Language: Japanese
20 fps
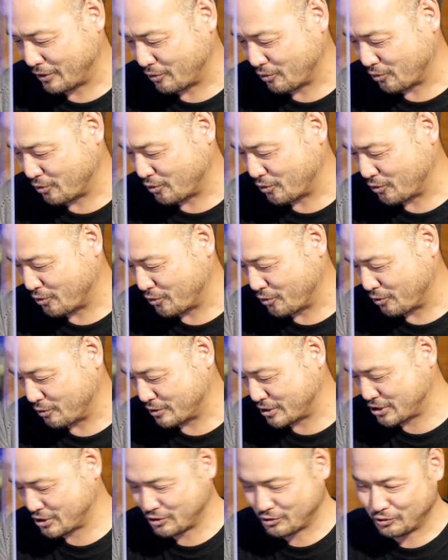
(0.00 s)
こう、うん、
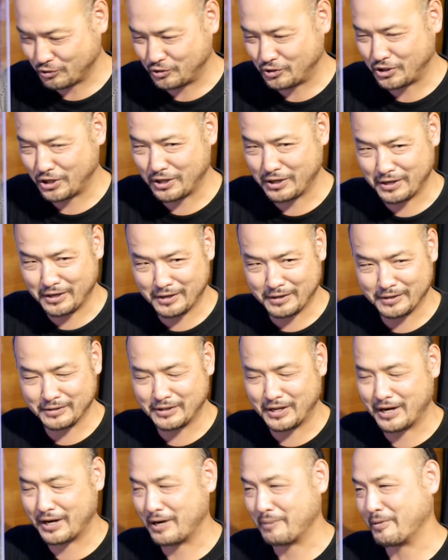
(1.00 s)
すくって
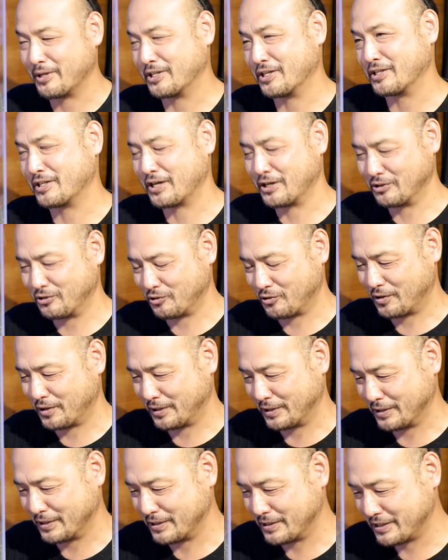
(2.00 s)
眺めてたりとか
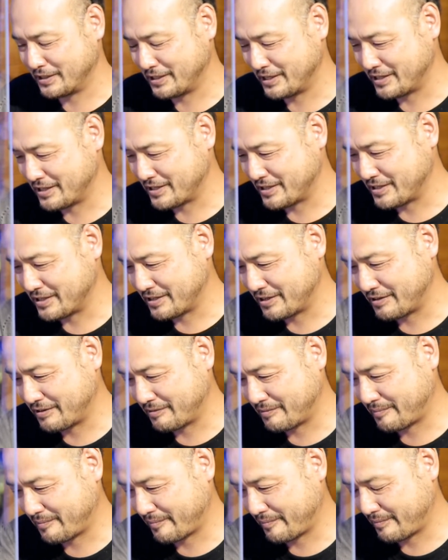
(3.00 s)
ね、うん、え眺め
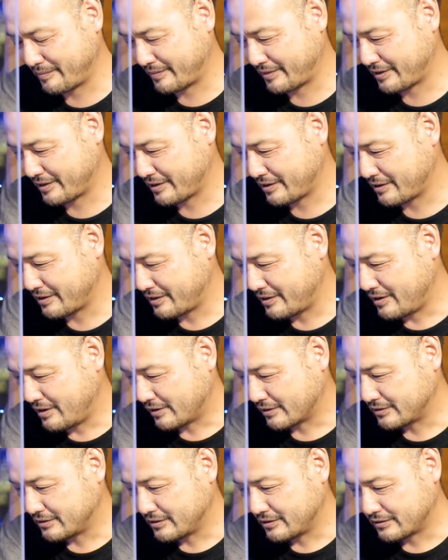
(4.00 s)
てるだけ
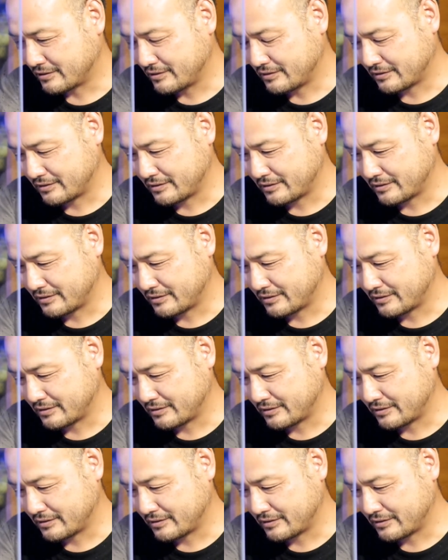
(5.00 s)
眺めてる